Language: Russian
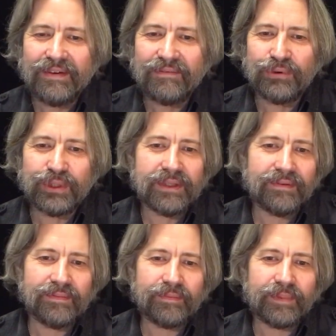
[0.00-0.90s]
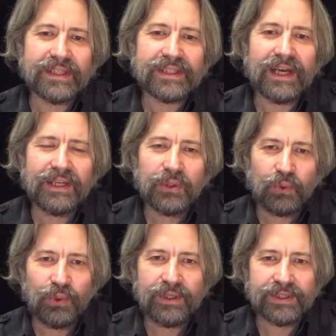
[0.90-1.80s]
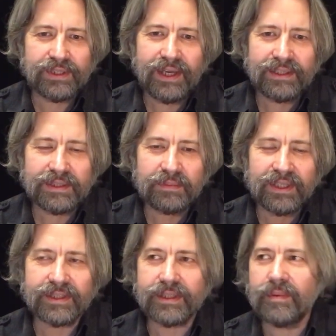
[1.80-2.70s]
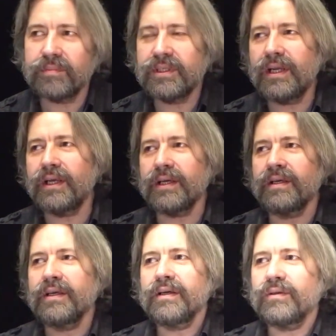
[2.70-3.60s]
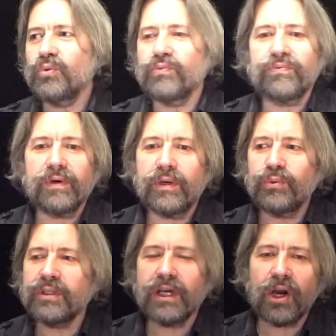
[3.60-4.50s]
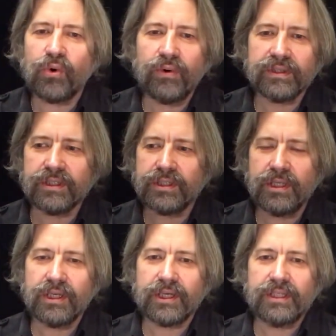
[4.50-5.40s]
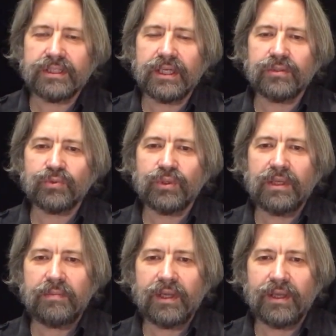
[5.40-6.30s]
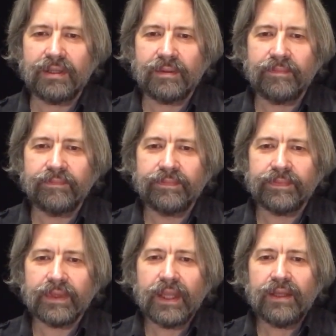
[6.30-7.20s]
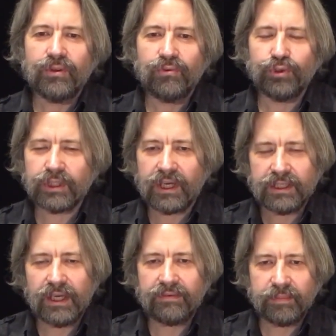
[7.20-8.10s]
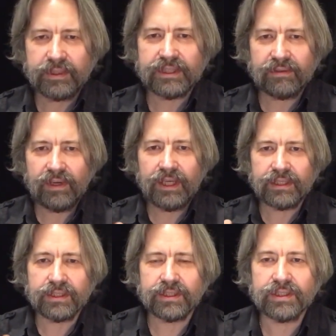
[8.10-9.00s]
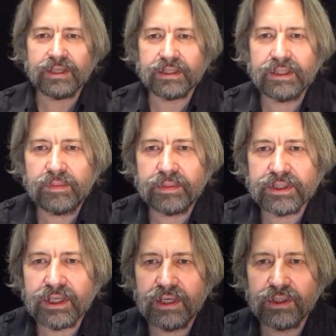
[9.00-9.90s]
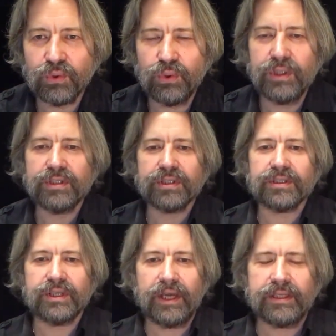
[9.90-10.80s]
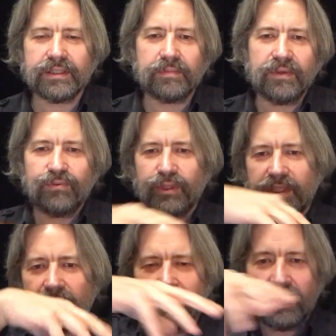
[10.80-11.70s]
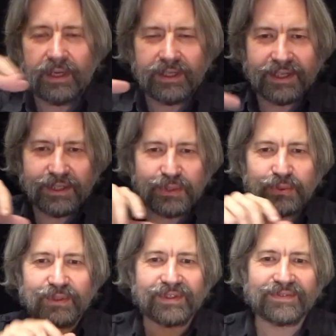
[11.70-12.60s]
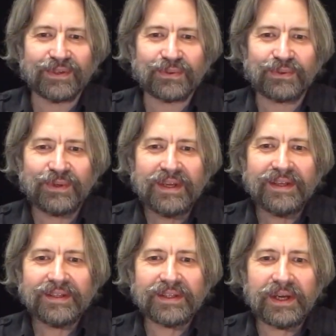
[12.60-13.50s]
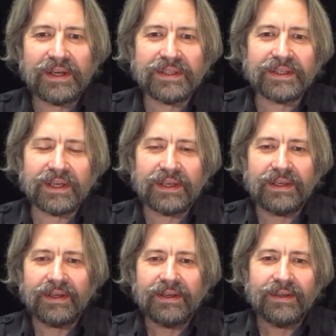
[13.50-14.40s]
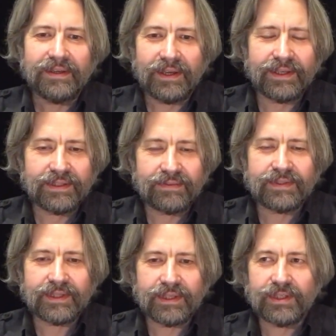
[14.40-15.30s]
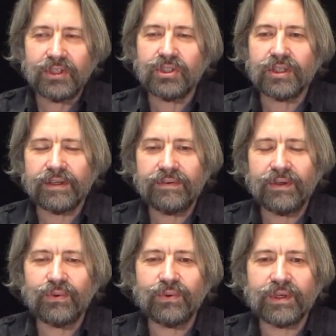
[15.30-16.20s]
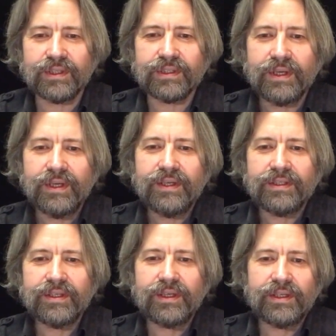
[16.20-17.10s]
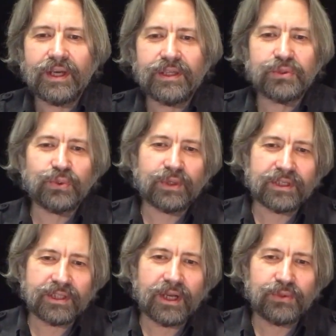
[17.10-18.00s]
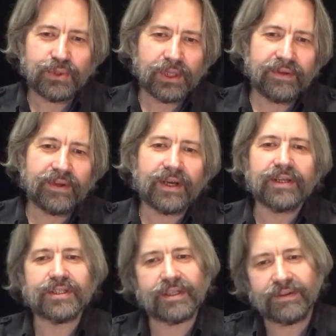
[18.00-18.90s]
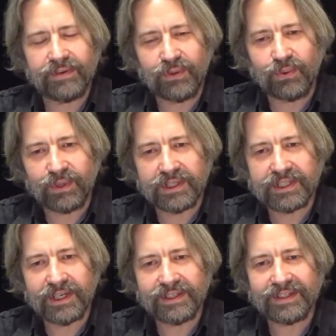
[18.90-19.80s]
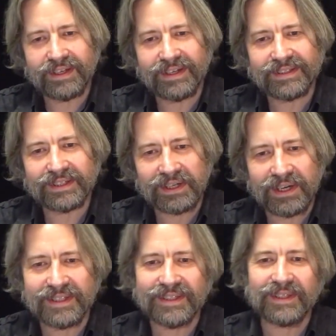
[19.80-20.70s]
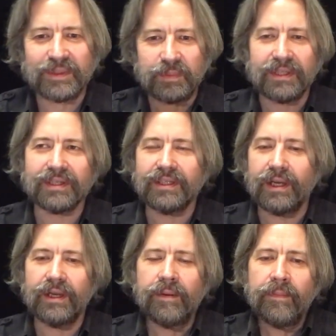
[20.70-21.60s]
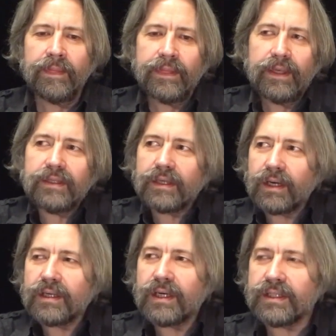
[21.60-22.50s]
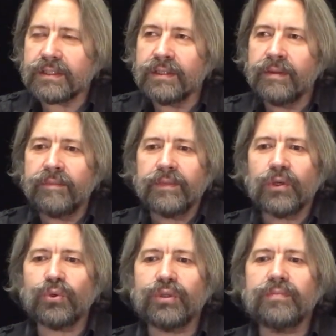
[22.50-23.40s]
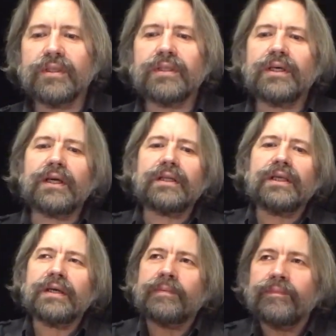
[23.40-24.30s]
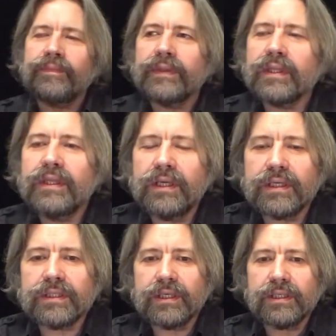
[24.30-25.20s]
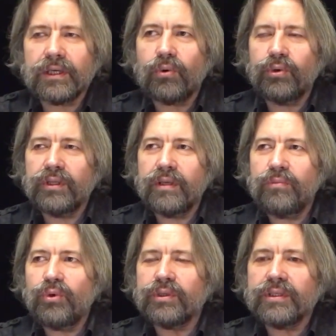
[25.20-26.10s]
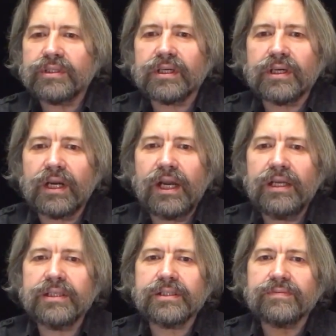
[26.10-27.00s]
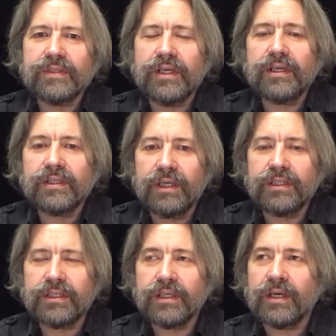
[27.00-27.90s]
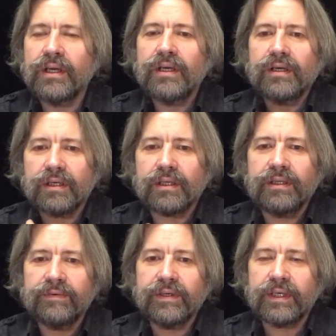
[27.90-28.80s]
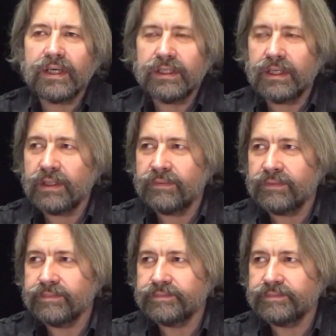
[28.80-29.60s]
Вот пасхальный кулич с яйцами на самом деле, ну, а он никакого отношения к христианству не имеет. Но вот когда вы представляете сейчас, да, пасхальный куличик с яйцами, и вот это беленькое что-то сверху налито, и эти все не человек украш... не яйца украшают человека, а человек украшает яйца, красит им и так далее. Это как раз рудиментарно некоторый такой намек на сакральность всех наших родовых каналов.